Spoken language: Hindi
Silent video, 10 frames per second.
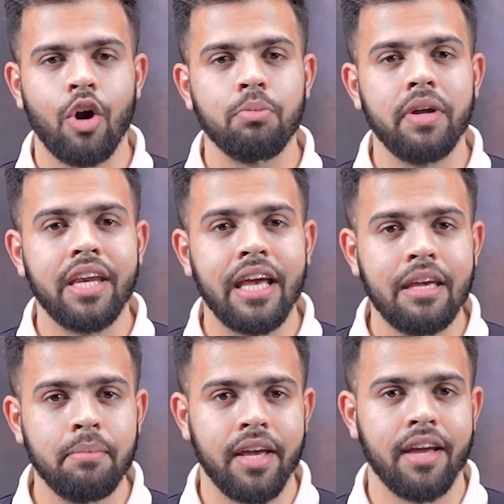राउंड में
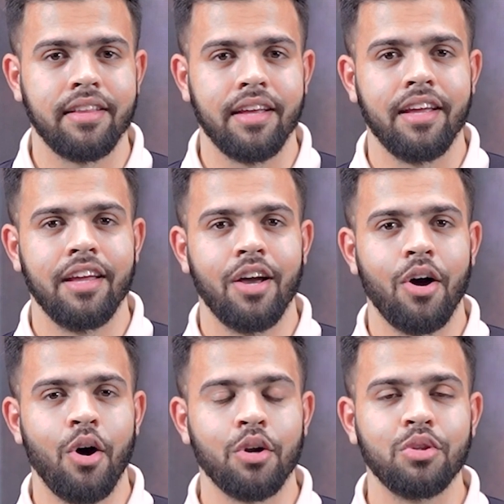नहीं बिके थे
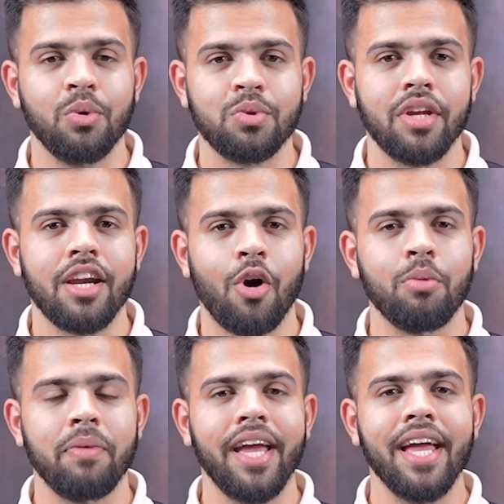और दूसरे
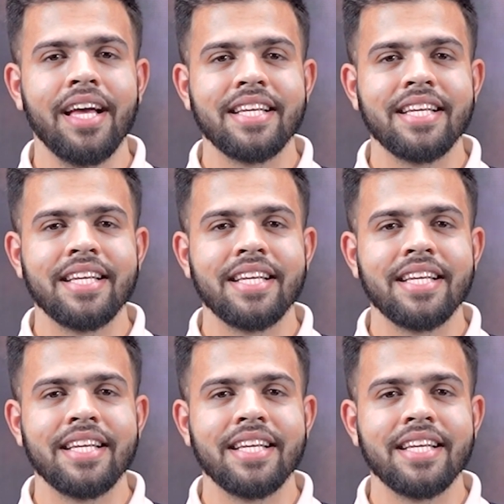राउंड में